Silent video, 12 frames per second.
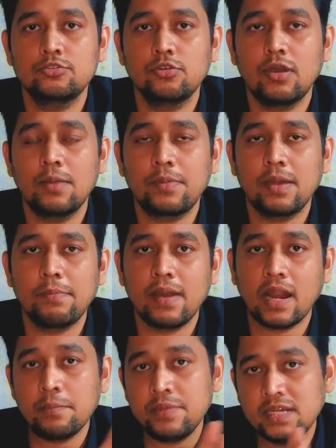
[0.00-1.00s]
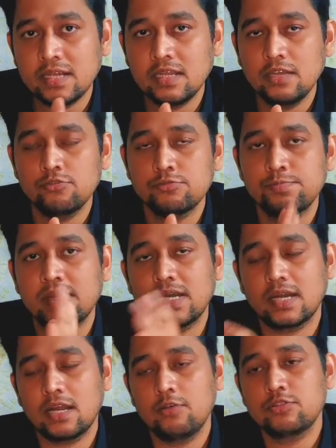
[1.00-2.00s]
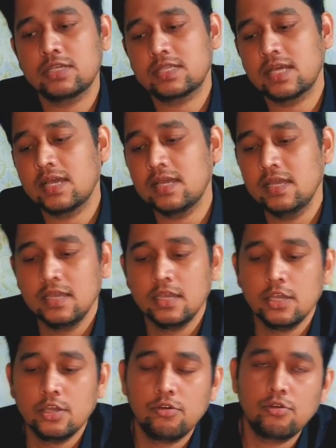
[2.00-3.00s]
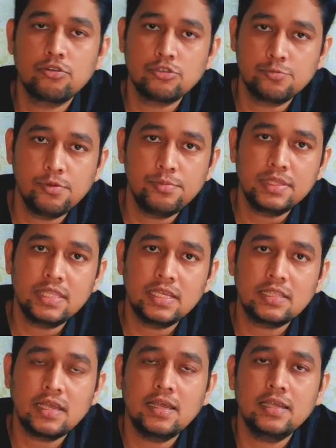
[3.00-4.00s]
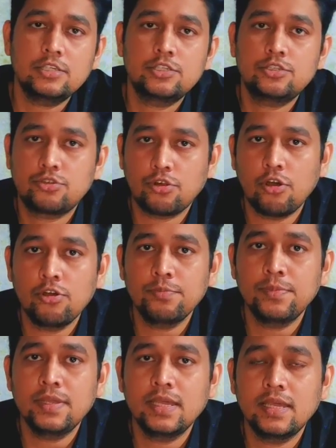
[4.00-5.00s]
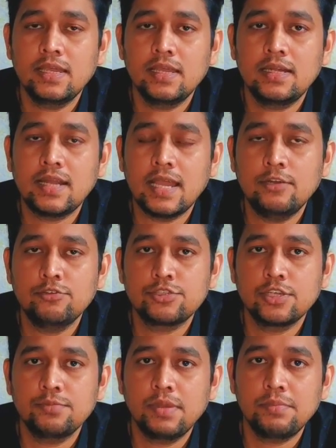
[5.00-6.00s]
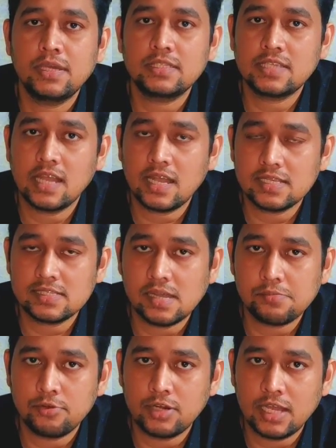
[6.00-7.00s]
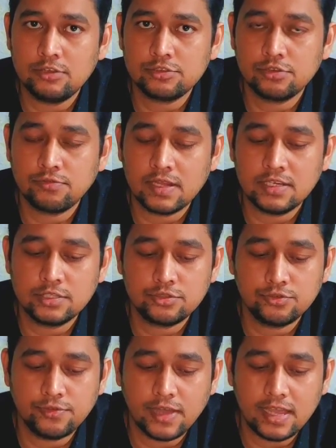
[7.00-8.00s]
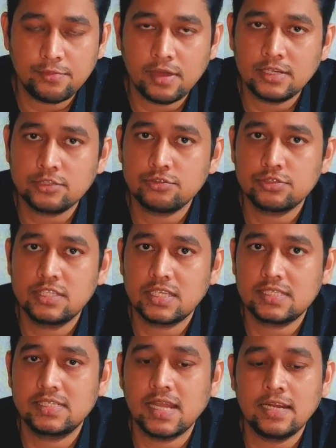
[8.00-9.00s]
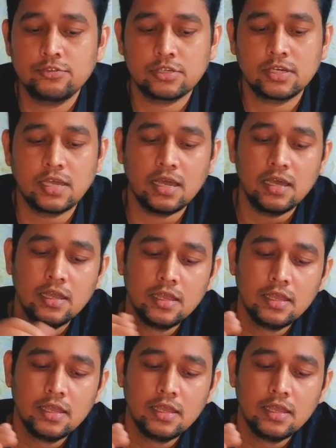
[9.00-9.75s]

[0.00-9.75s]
जो आपका पैरामीटर है उसमें खरा उतरता है वो खुशबू भी देता है स्ट्रॉन्ग भी है डाइल्यूशन में भी अच्छा खासा आपको डाइल्यूशन वन इज टू फाइव वन इज टू सिक्स डाइल्यूशन का